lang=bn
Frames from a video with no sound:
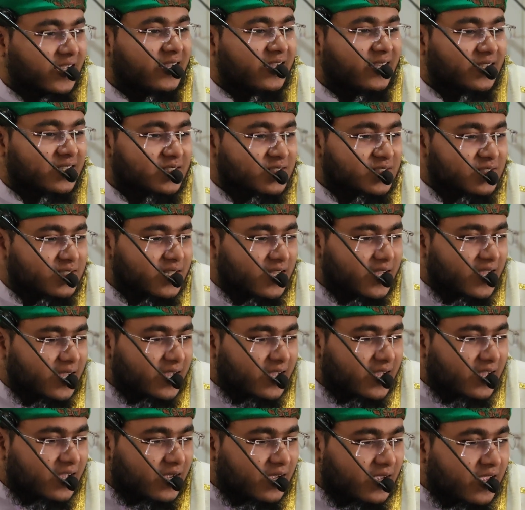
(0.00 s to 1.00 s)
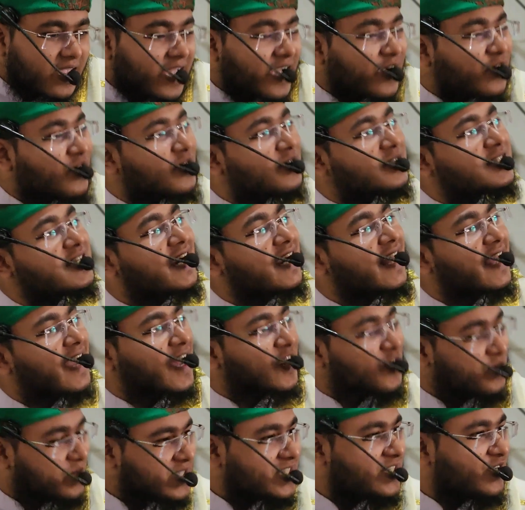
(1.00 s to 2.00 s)
হ্যাঁ এখন ছাড়াই
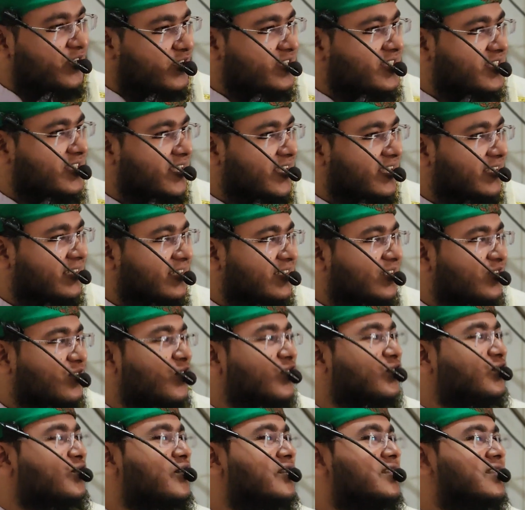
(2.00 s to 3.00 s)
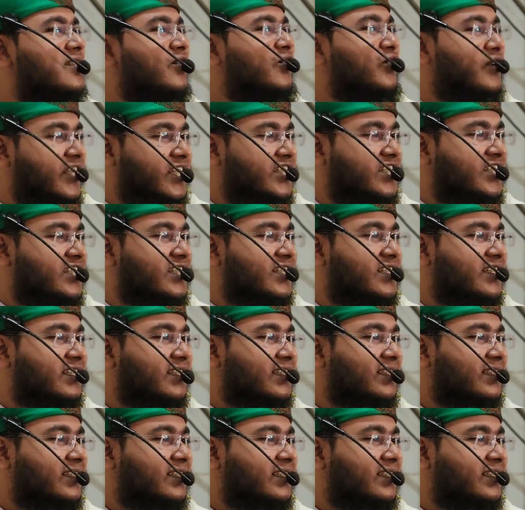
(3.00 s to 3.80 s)
আরও বেশি হয়েছে কত হয়েছে উনিশ